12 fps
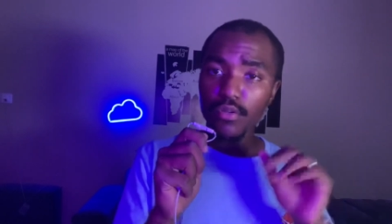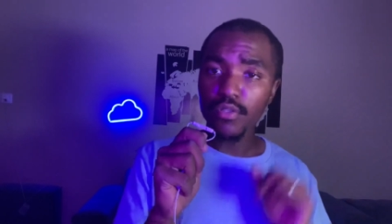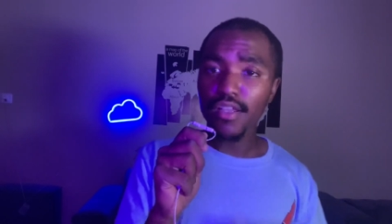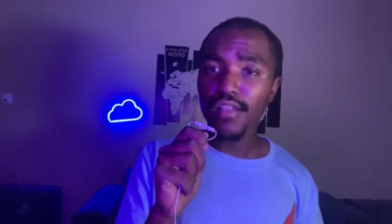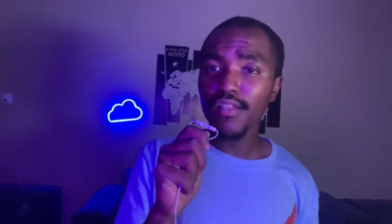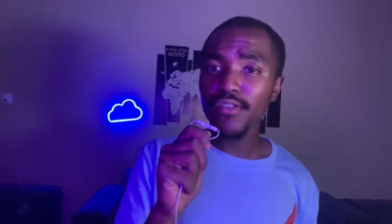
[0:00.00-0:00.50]

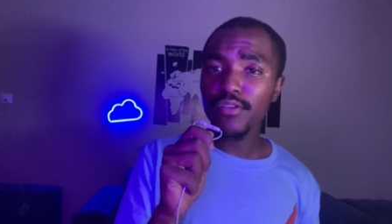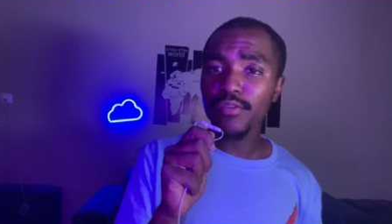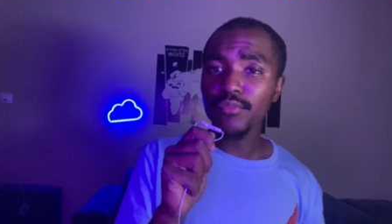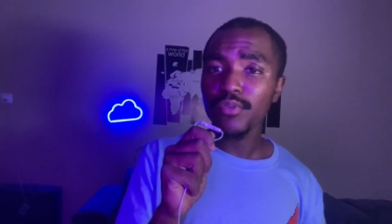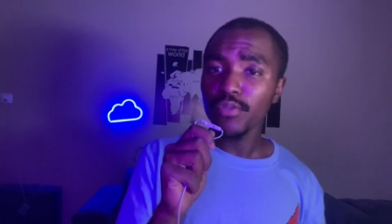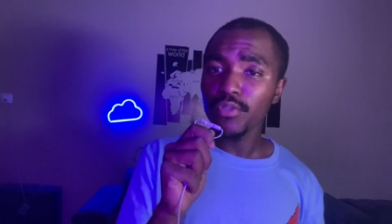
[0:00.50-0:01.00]
ويلا
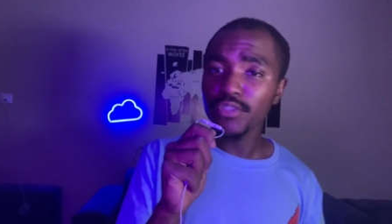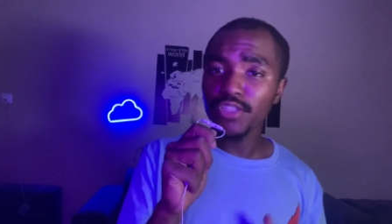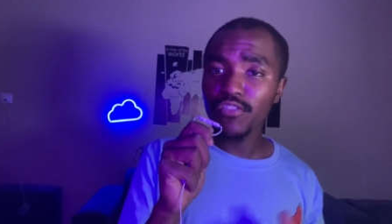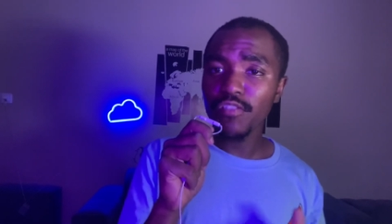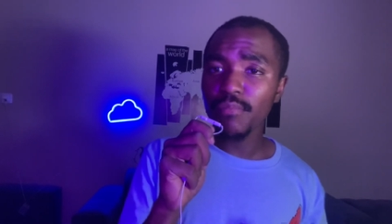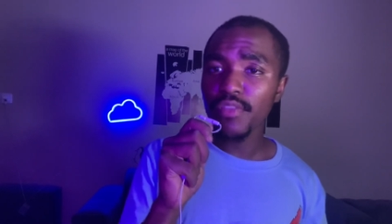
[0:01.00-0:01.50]
خليكم
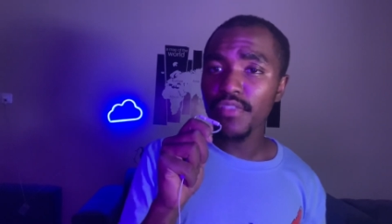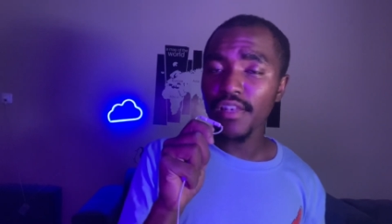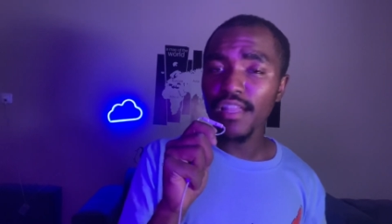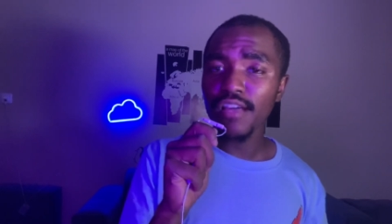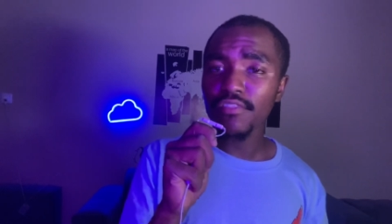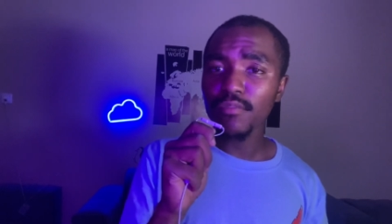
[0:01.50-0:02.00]
ونشوفكم باذن
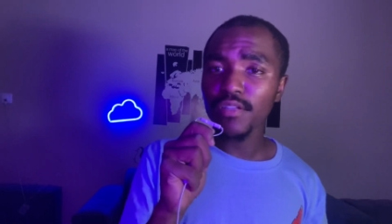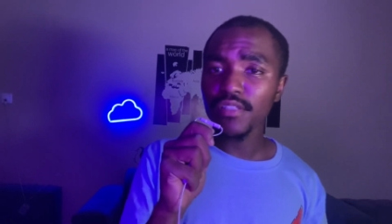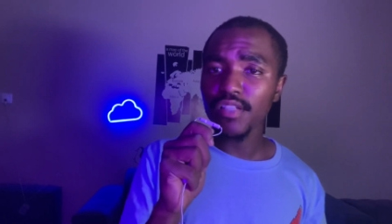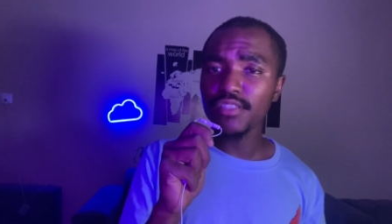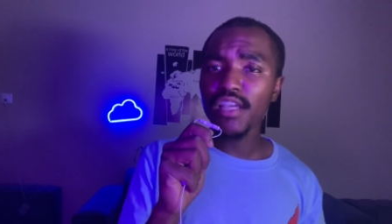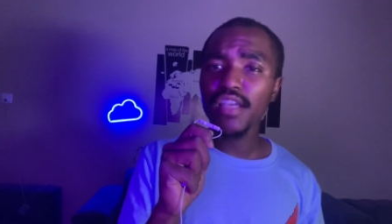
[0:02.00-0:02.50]
الله في
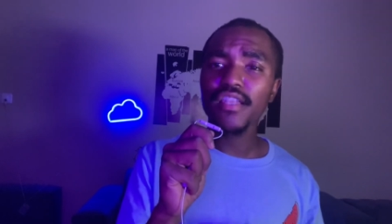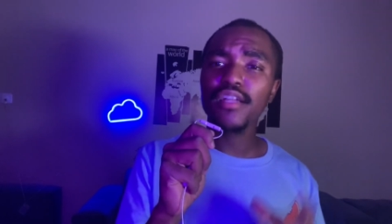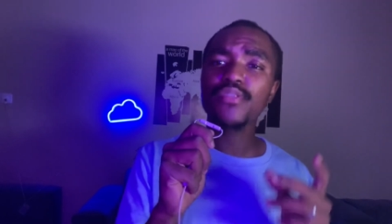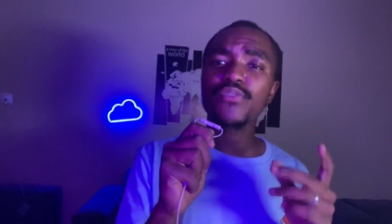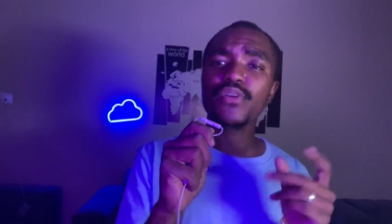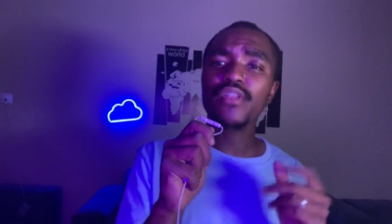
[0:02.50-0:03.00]
المقطع الجاي لا
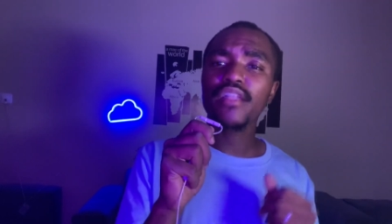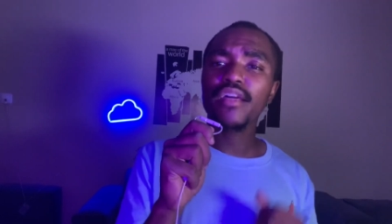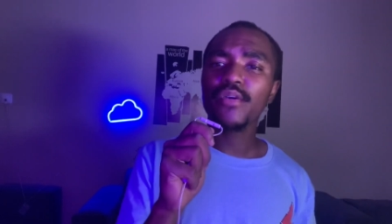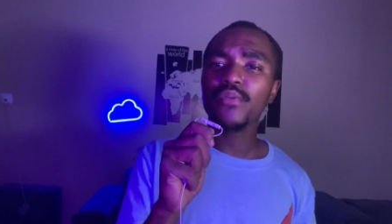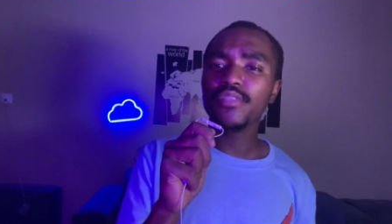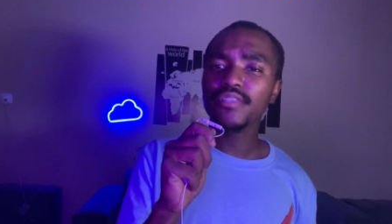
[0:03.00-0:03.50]
تنسون
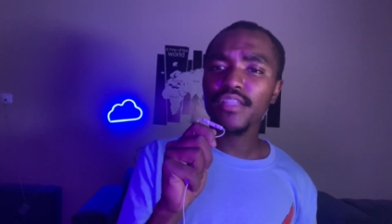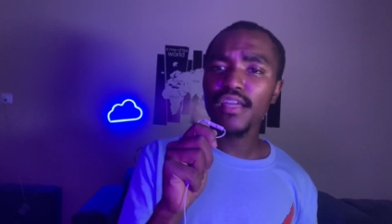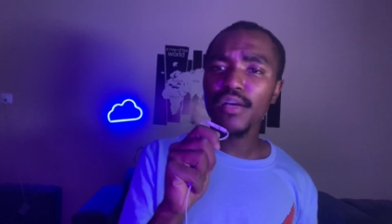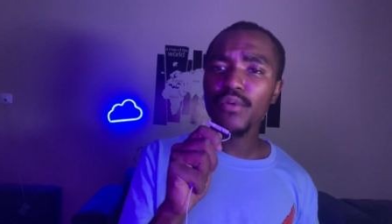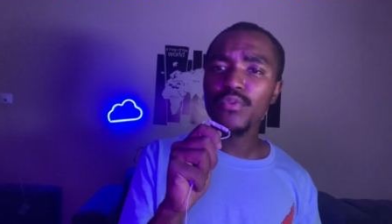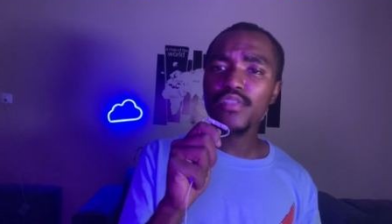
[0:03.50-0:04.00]
اللايك
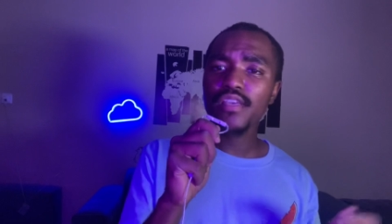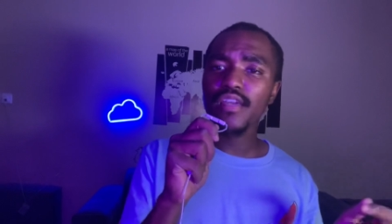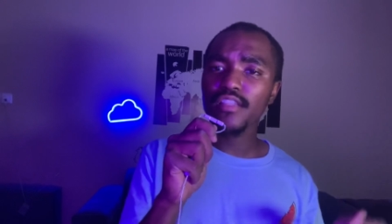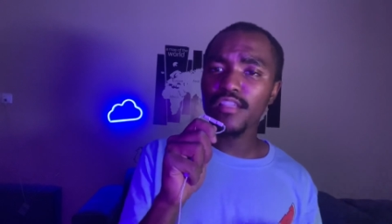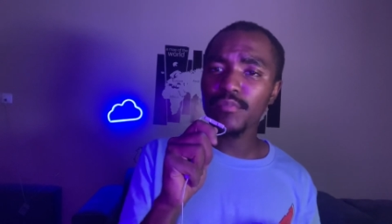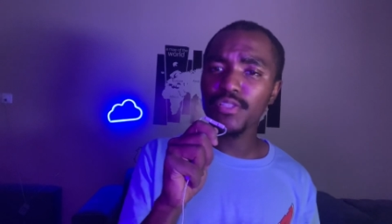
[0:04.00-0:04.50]
والاشتراك
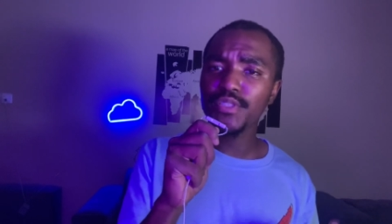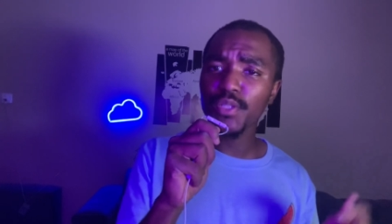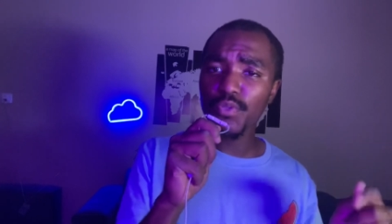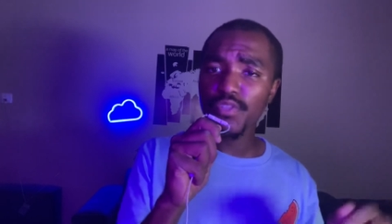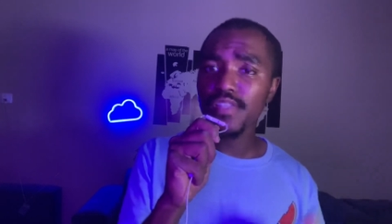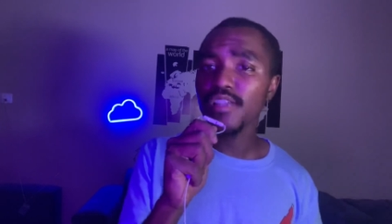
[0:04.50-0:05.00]
وزياره المتجر
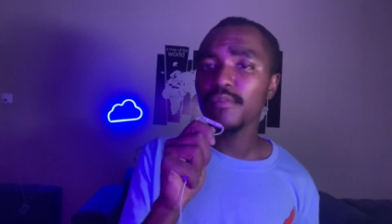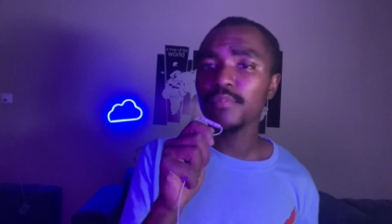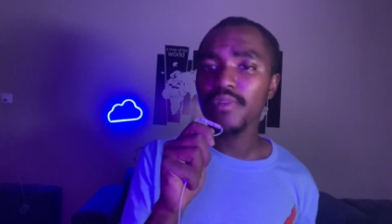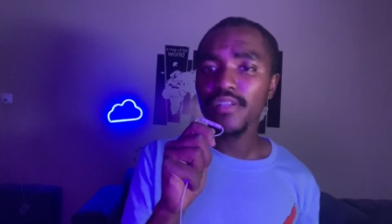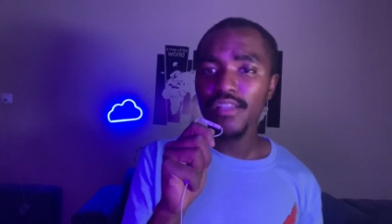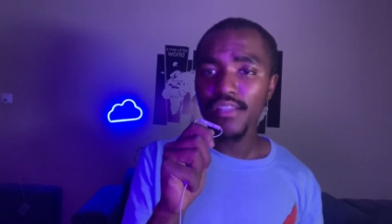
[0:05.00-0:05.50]
والسناب
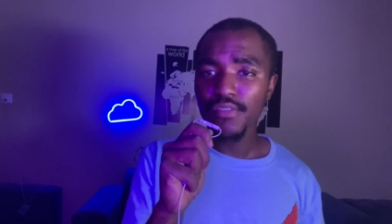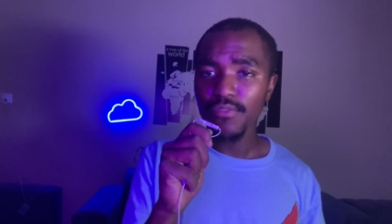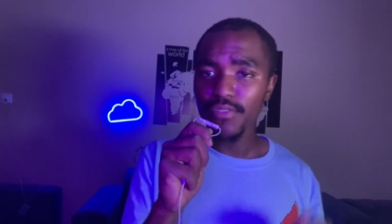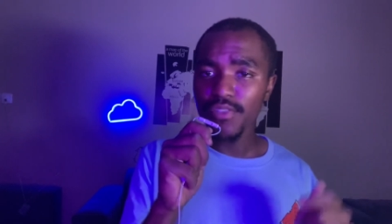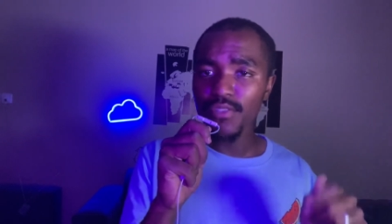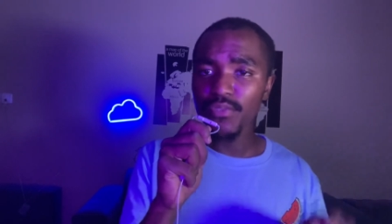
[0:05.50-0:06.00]

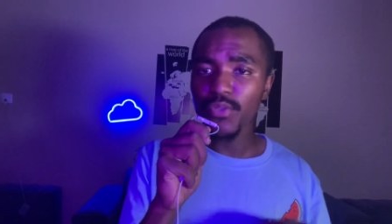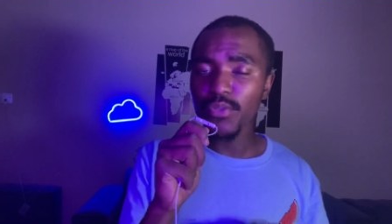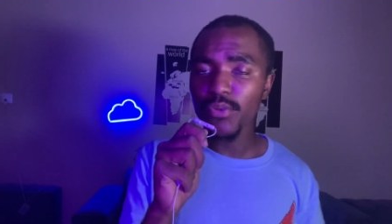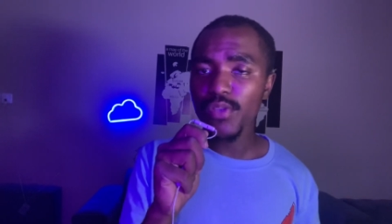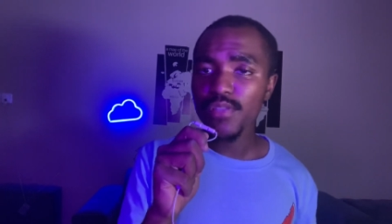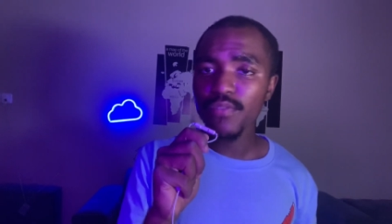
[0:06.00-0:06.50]
في صندوق
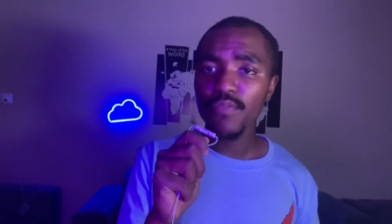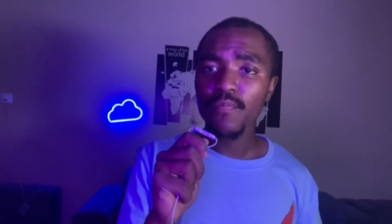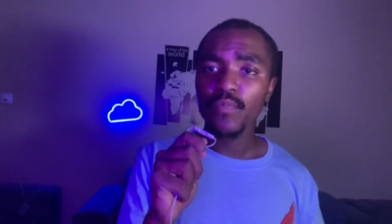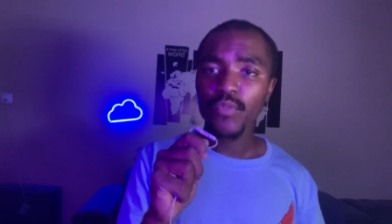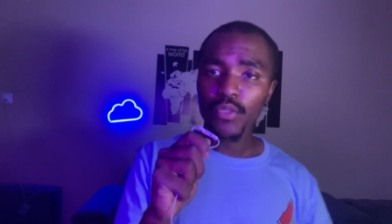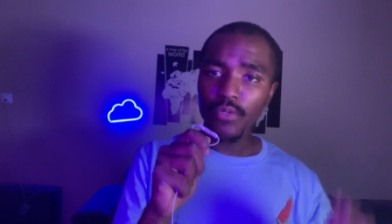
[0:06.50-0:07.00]
الوصف
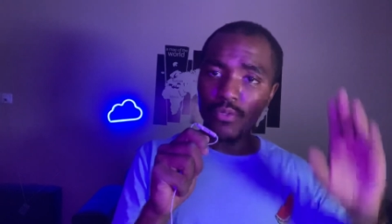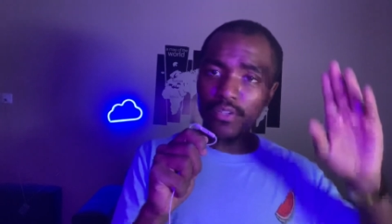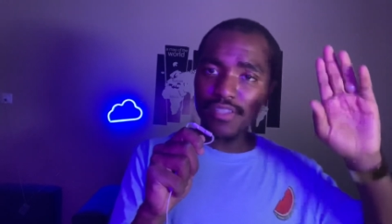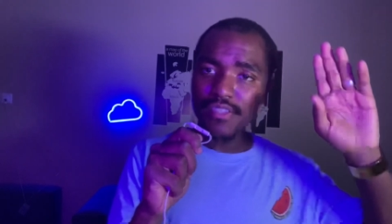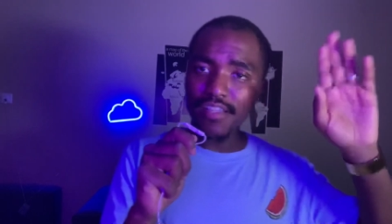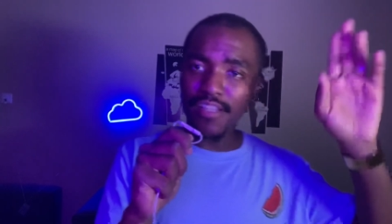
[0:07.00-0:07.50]

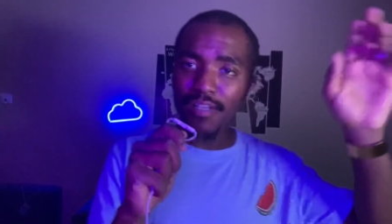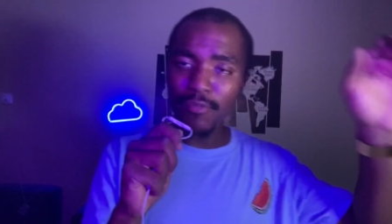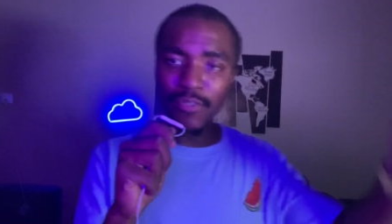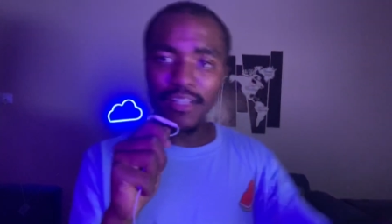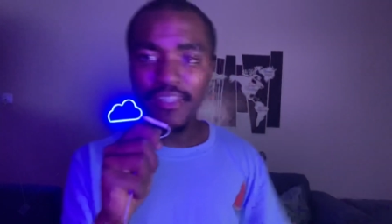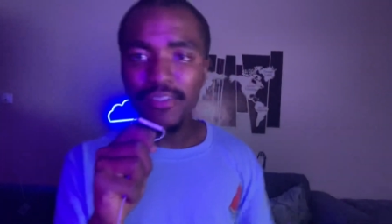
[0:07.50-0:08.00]

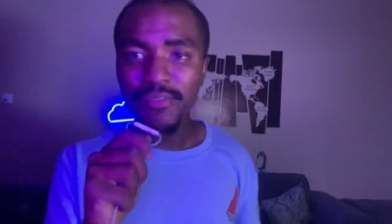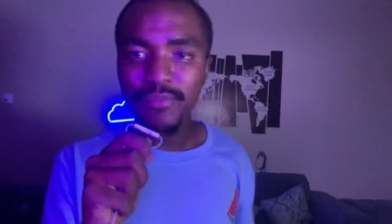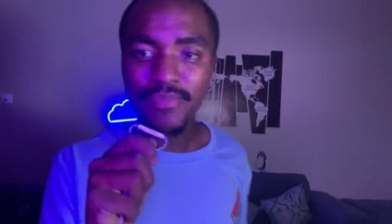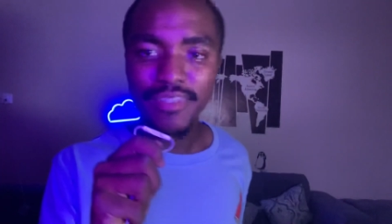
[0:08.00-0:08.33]
والسلام عليكم